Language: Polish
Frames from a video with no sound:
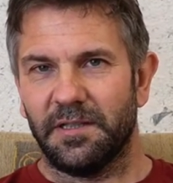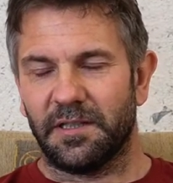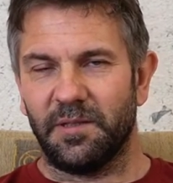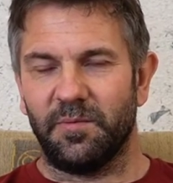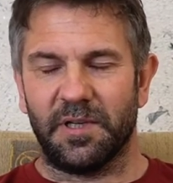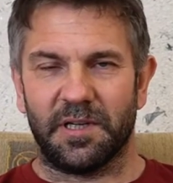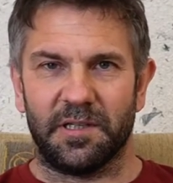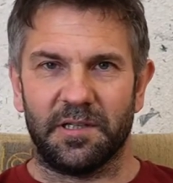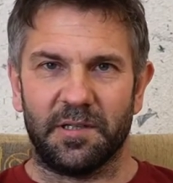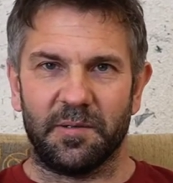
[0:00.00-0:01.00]
takimi
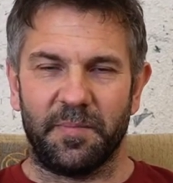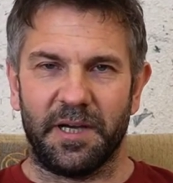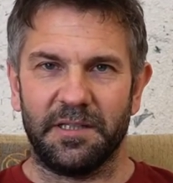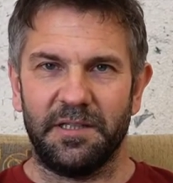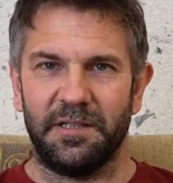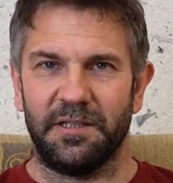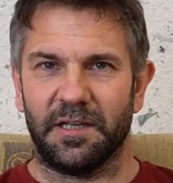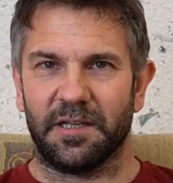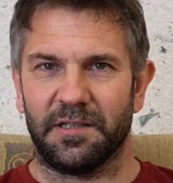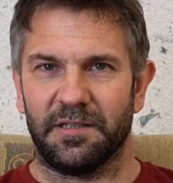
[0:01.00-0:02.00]
jak e, punki,
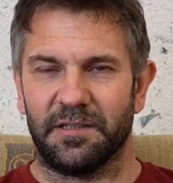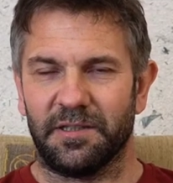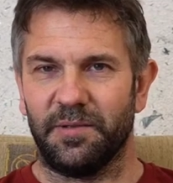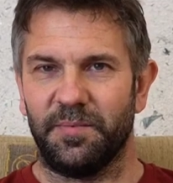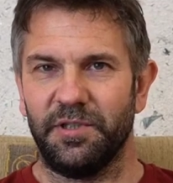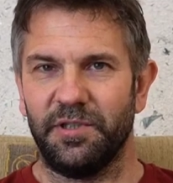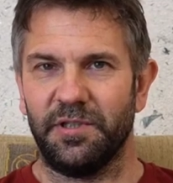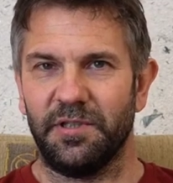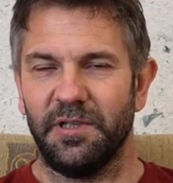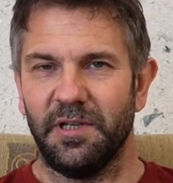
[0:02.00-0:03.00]
jak e,
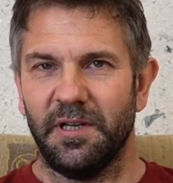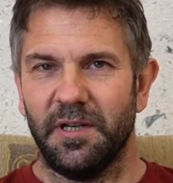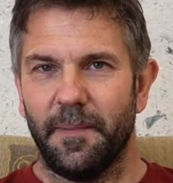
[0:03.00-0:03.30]
hipisi,